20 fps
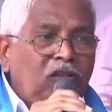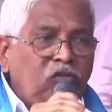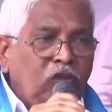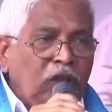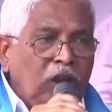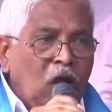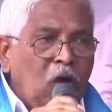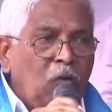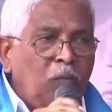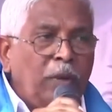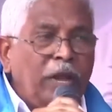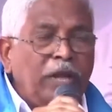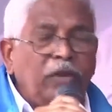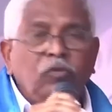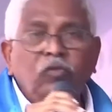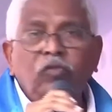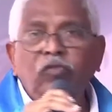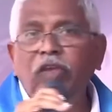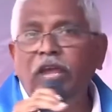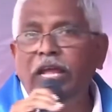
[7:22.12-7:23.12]
అశ్వరావుపేట
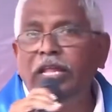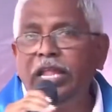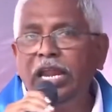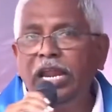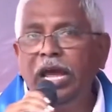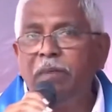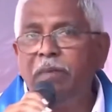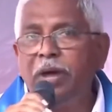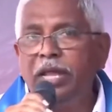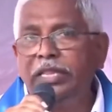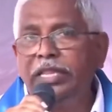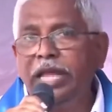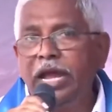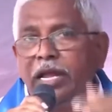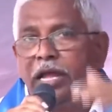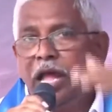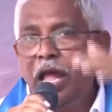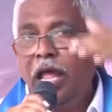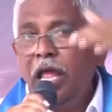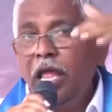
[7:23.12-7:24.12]
నుంచి ఆదిలాబాద్
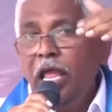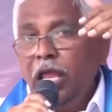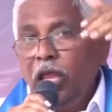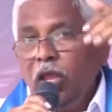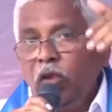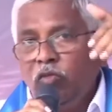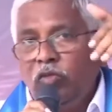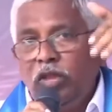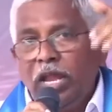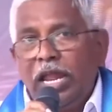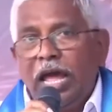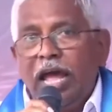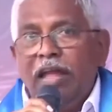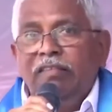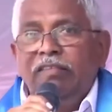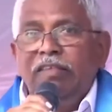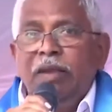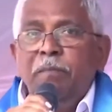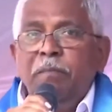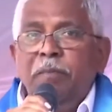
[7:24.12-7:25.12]
దాకా యువతల
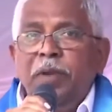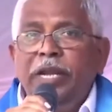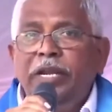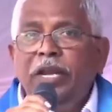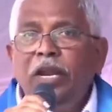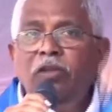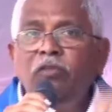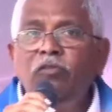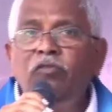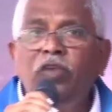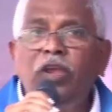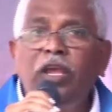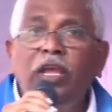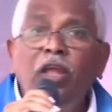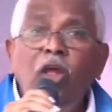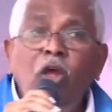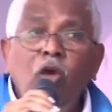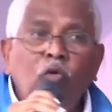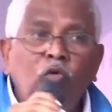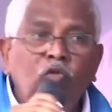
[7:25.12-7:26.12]
అచ్చంపేట నుంచి
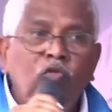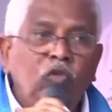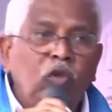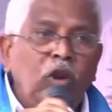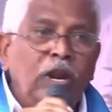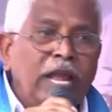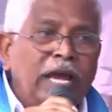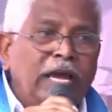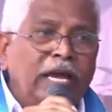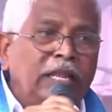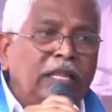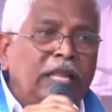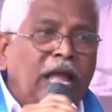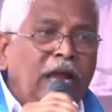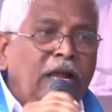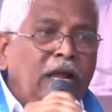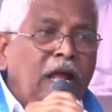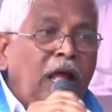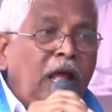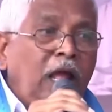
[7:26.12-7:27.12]
హుజూర్ నగర్
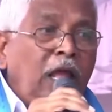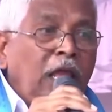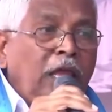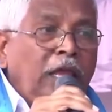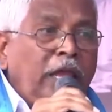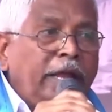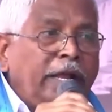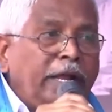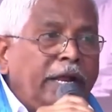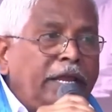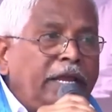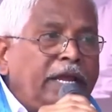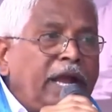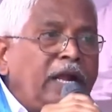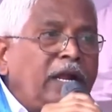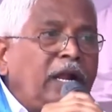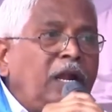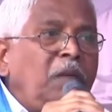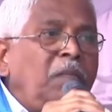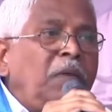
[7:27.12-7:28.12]
దాకా
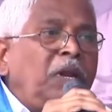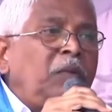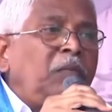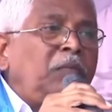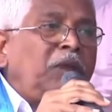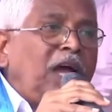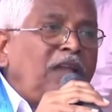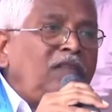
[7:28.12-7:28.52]
ఎక్కడికక్కడ మనం